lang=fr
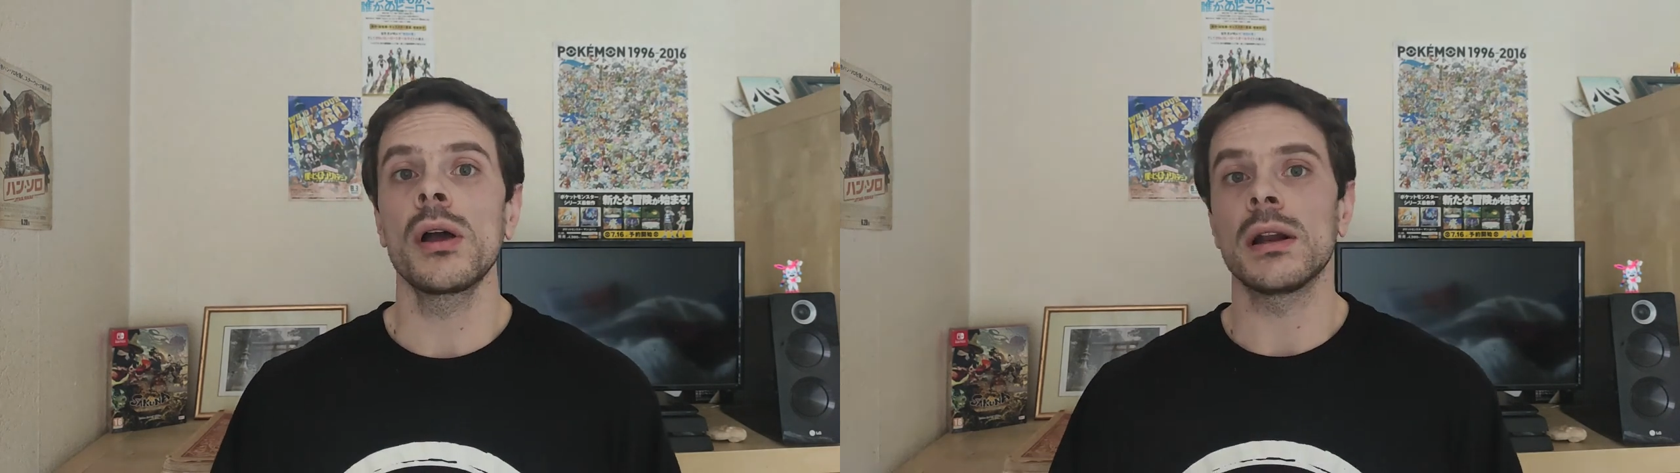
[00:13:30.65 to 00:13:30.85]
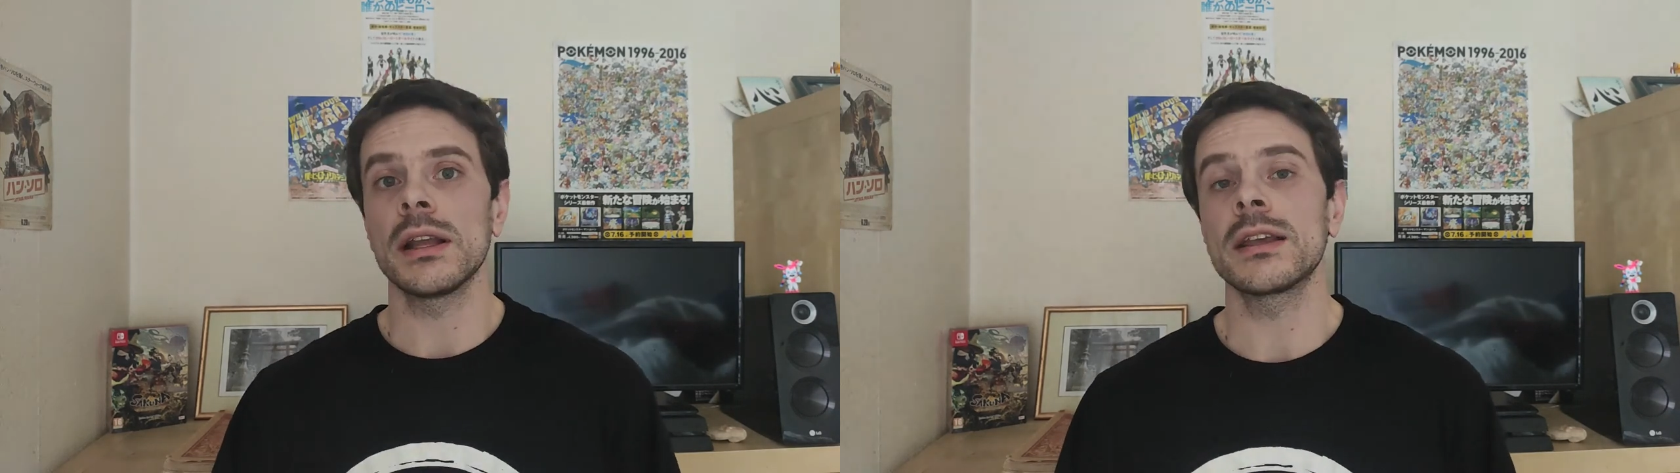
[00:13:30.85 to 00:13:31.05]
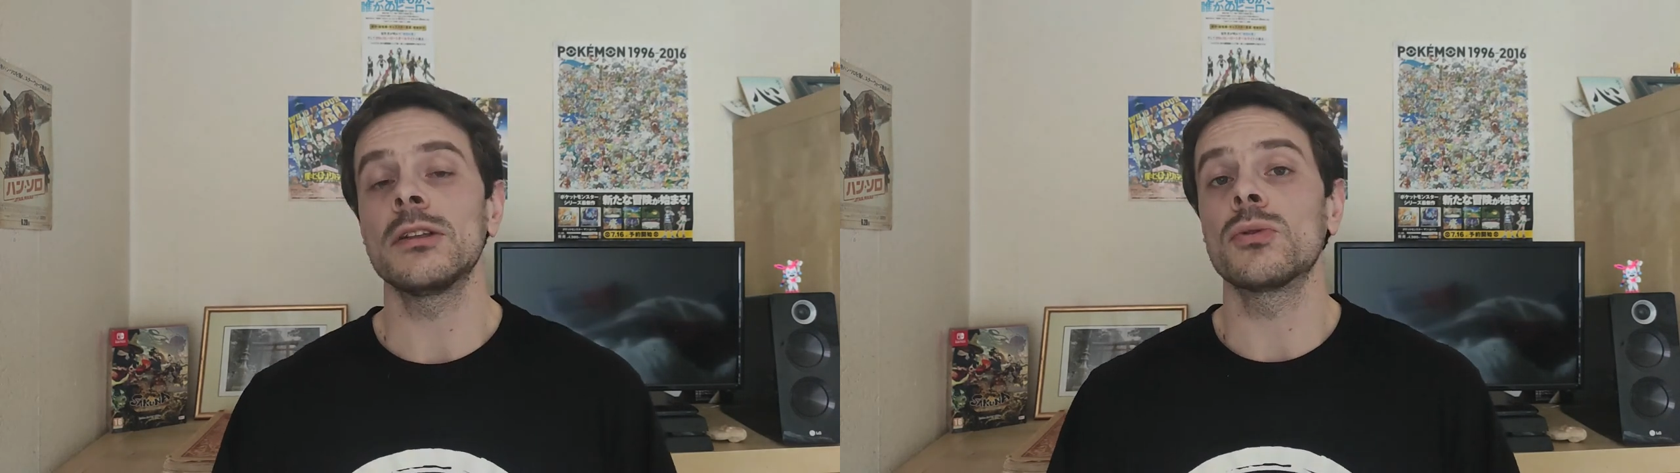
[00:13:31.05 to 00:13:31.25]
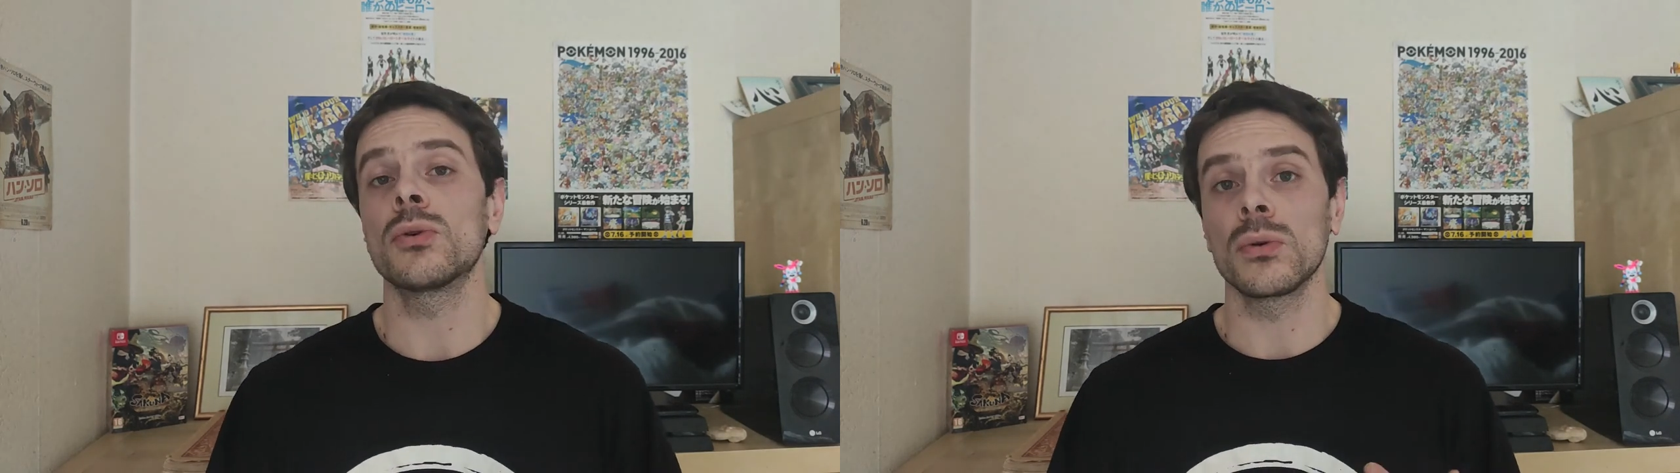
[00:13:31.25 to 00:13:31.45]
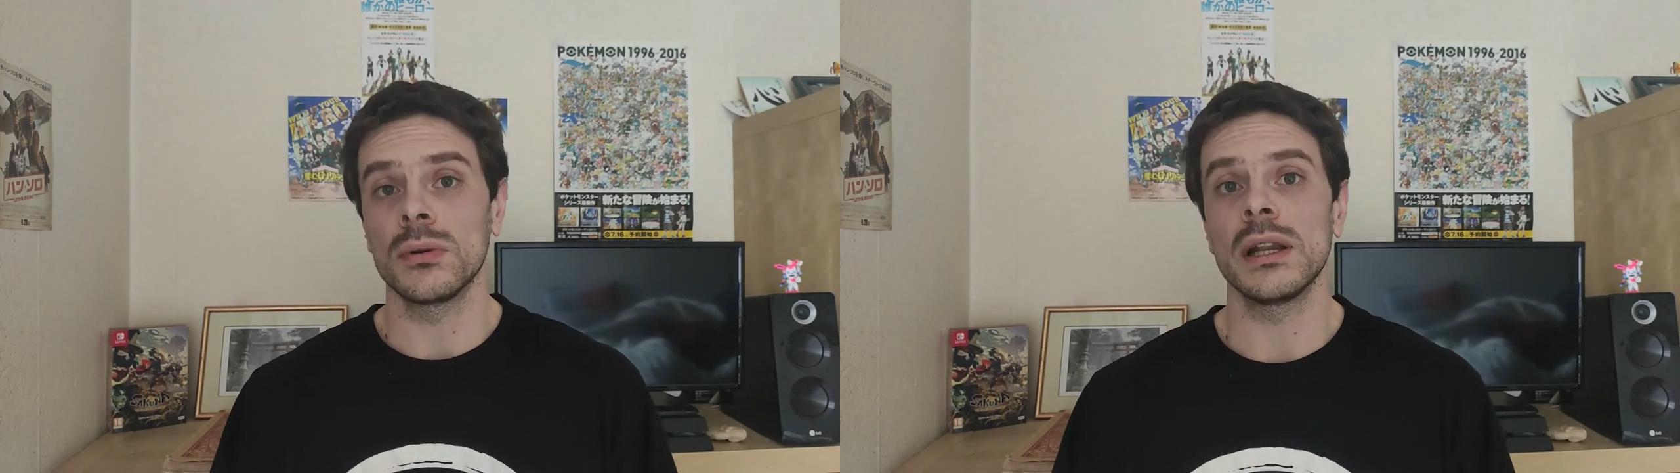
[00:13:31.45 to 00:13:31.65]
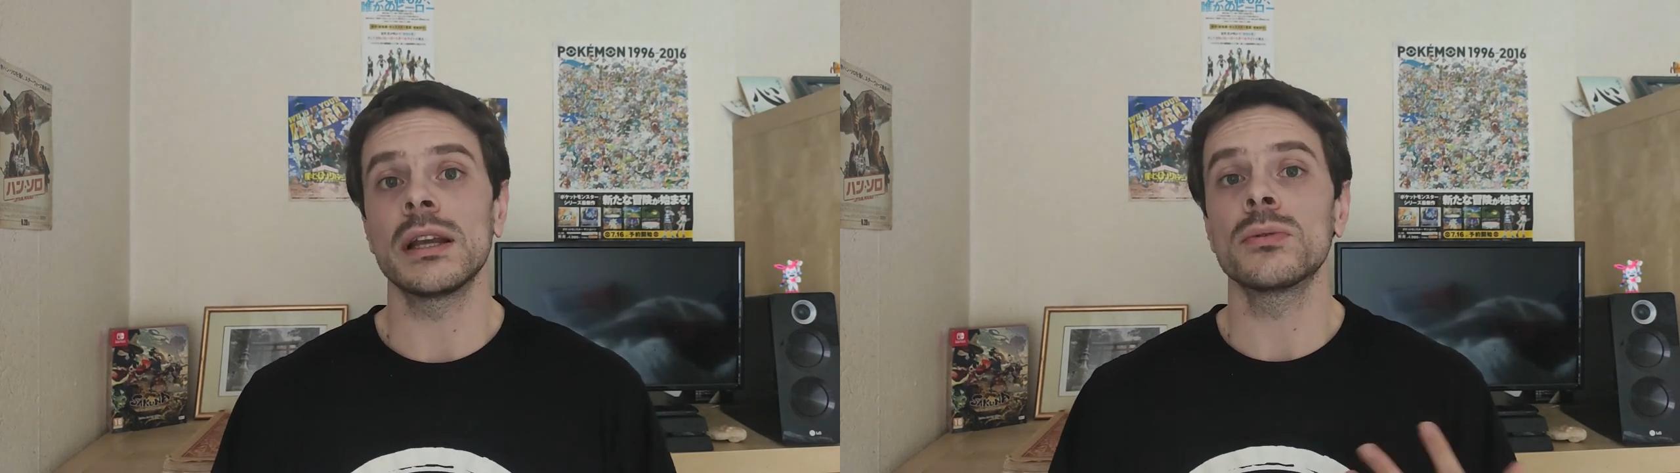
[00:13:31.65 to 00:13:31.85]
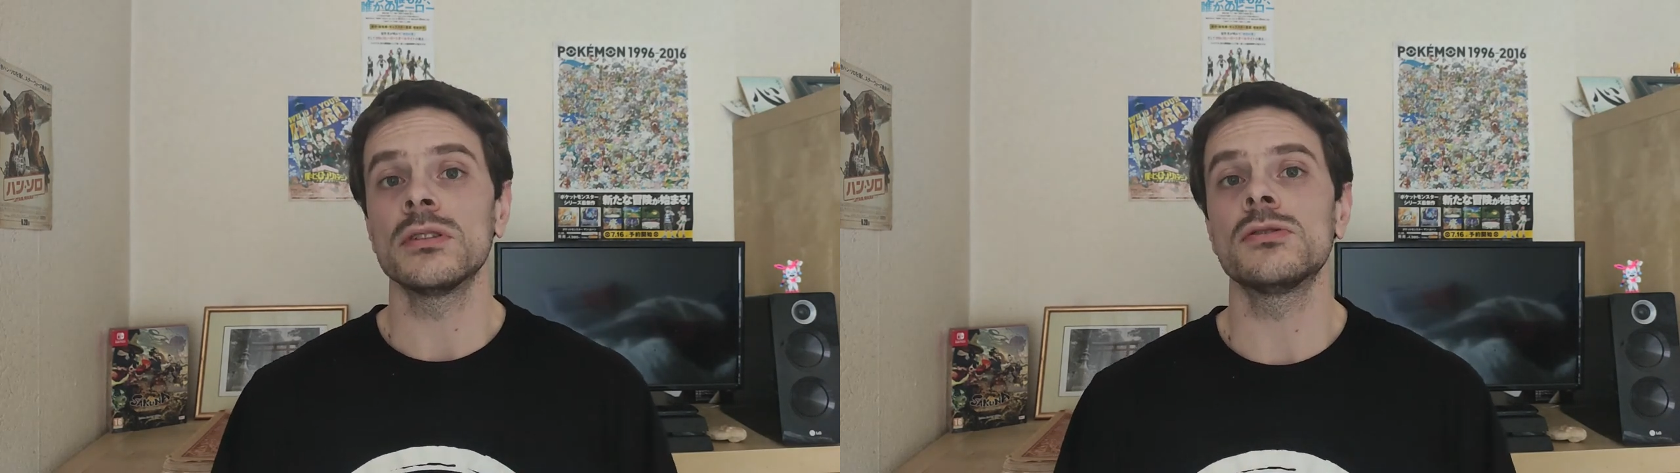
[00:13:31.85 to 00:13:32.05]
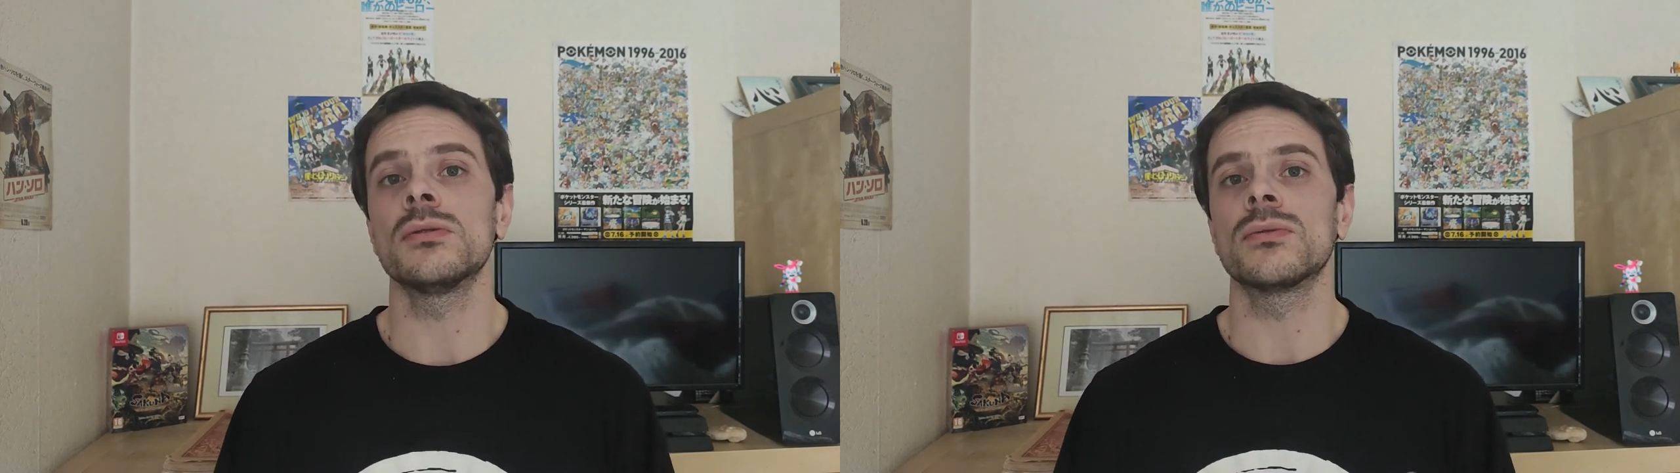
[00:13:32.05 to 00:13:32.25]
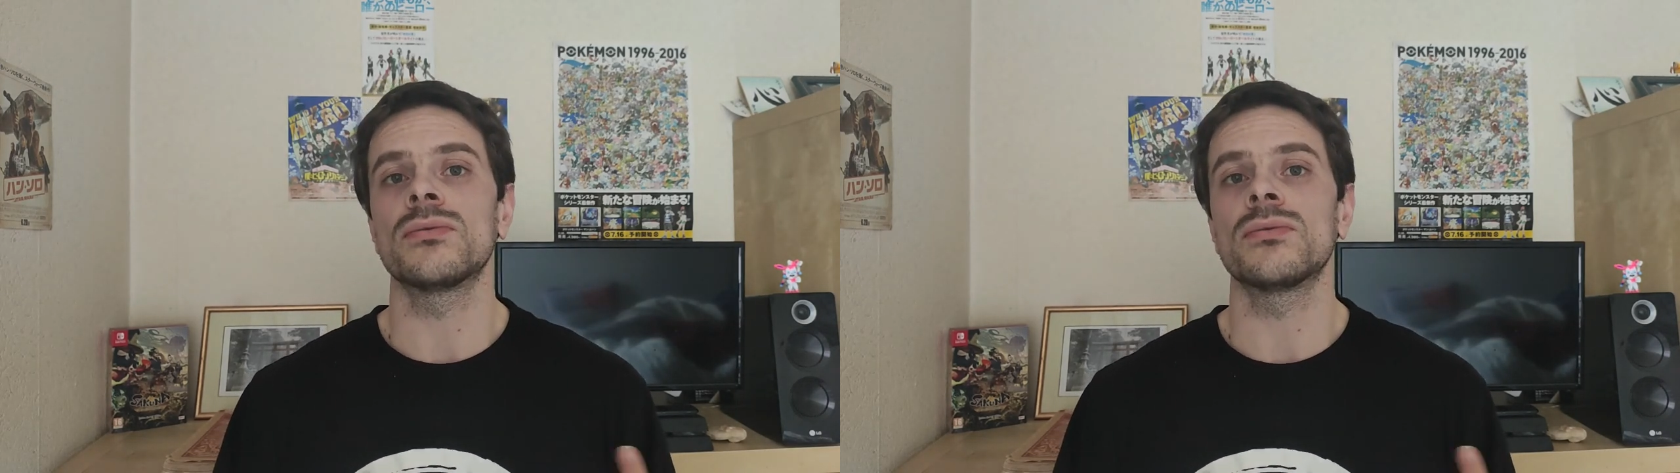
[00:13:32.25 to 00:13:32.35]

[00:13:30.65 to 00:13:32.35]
les conditions